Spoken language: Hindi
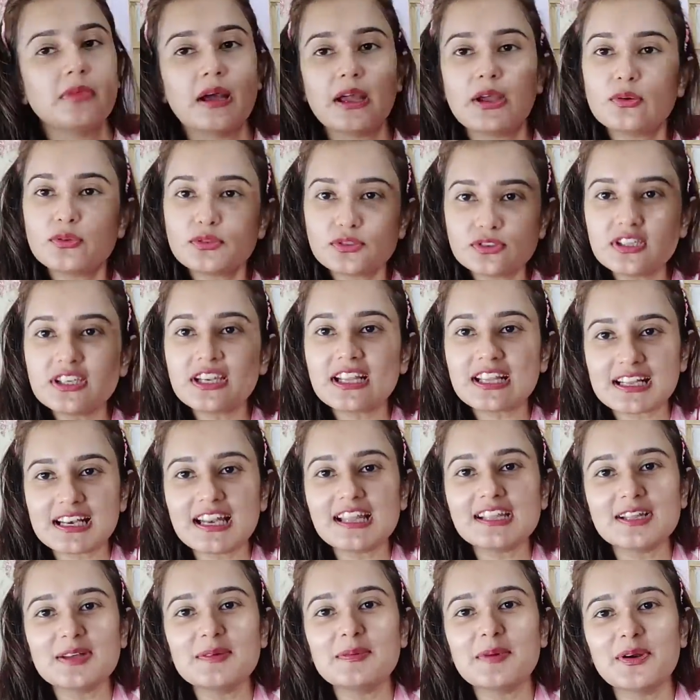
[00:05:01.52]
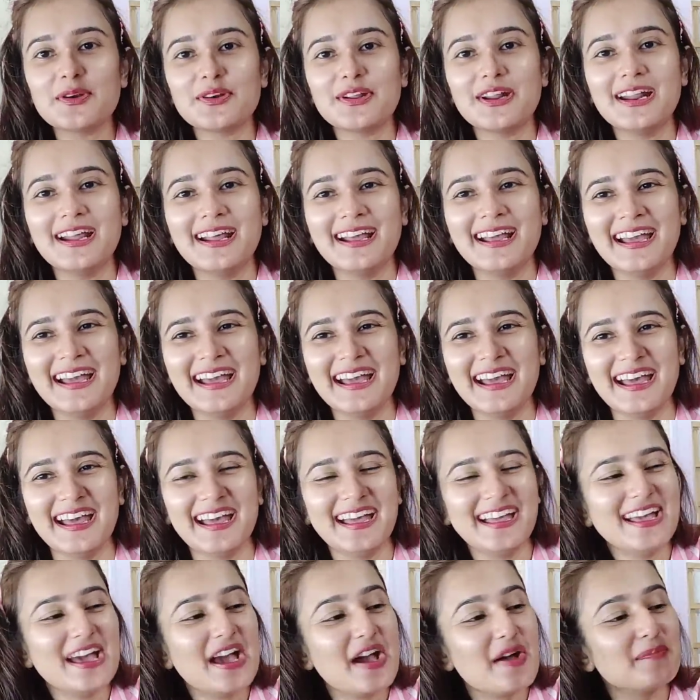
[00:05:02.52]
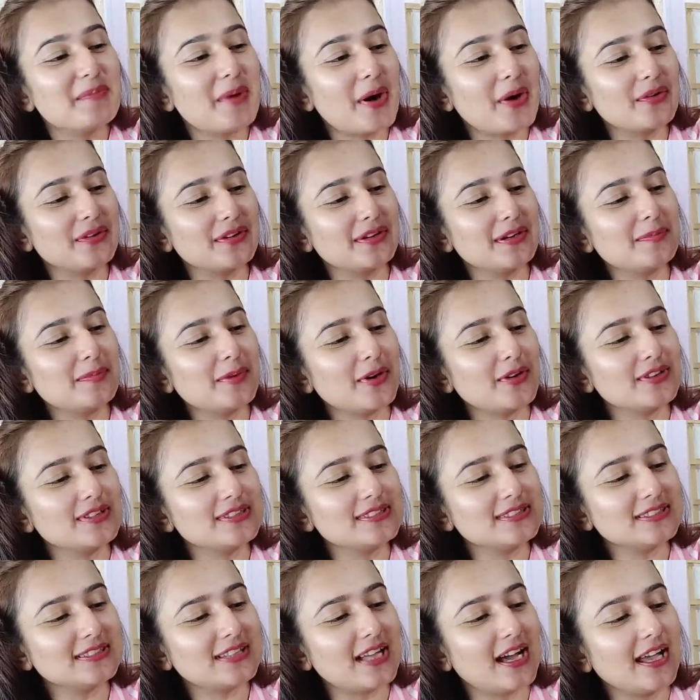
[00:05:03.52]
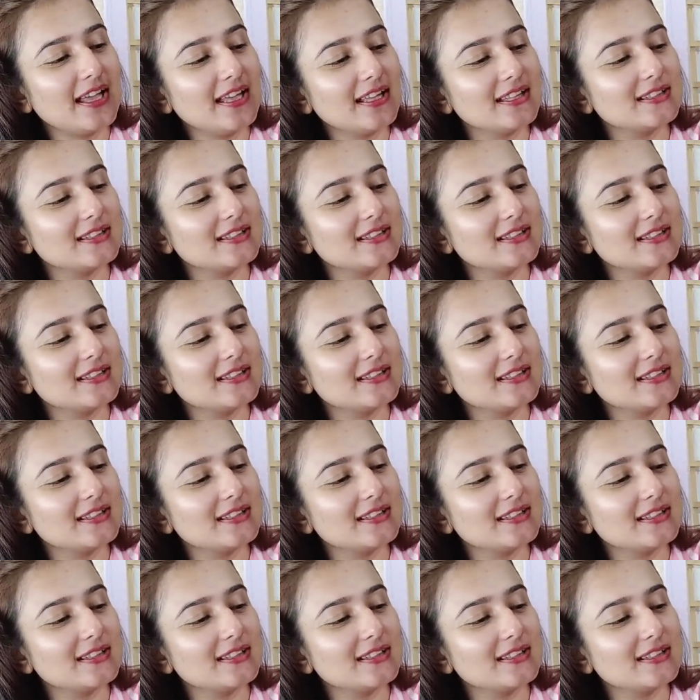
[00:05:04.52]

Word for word: भाई उस दिन निकला था पाउडर पाउडरी पाउडर से था